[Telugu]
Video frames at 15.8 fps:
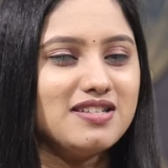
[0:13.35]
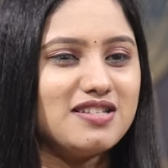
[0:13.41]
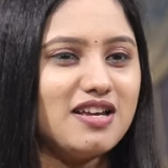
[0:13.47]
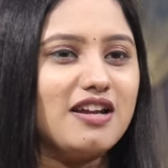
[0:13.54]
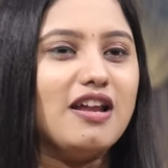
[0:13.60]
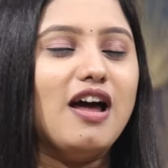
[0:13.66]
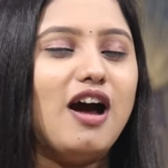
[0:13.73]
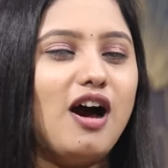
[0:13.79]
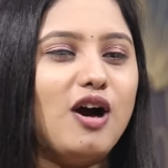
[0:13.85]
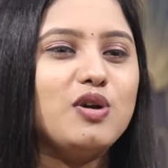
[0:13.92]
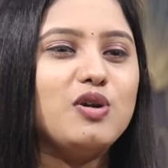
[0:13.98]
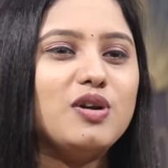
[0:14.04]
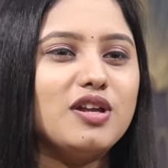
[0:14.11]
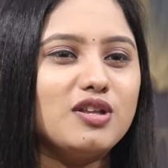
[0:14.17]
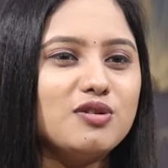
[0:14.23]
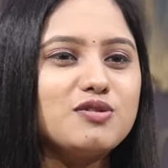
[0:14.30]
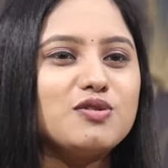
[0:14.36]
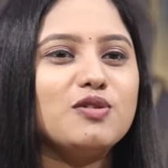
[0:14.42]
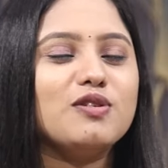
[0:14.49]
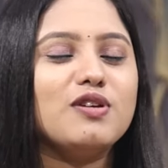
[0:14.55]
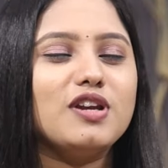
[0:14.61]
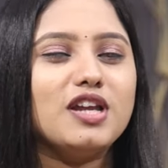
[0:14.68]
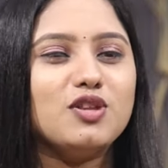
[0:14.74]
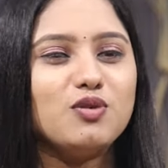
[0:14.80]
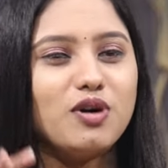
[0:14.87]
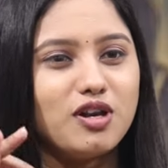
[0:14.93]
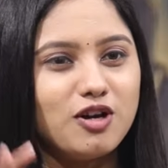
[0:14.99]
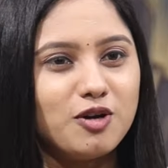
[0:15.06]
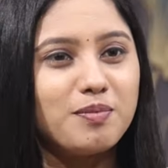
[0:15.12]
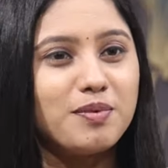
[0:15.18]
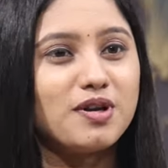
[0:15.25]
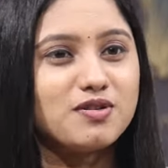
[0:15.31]
సార్ ఆవులు లేదు సూలు లేదు
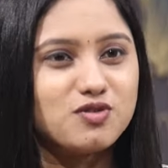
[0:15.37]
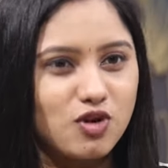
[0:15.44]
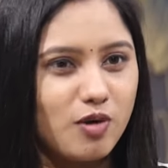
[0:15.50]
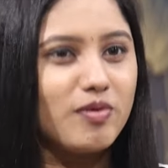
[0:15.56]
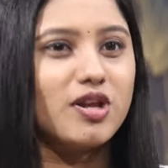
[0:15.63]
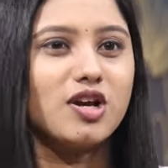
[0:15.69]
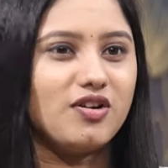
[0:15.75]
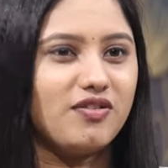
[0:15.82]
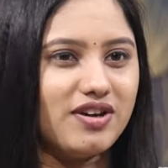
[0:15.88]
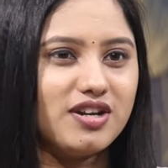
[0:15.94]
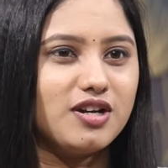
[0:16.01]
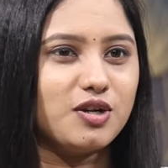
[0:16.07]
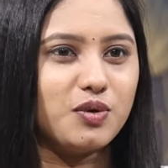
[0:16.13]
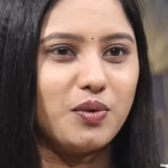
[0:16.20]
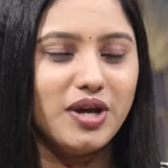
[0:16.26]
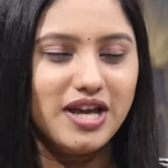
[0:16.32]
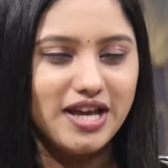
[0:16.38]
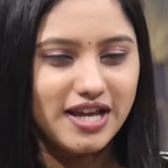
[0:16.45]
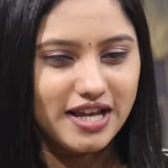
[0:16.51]
అల్లుడి పేరు సోములింగం అన్నట్టు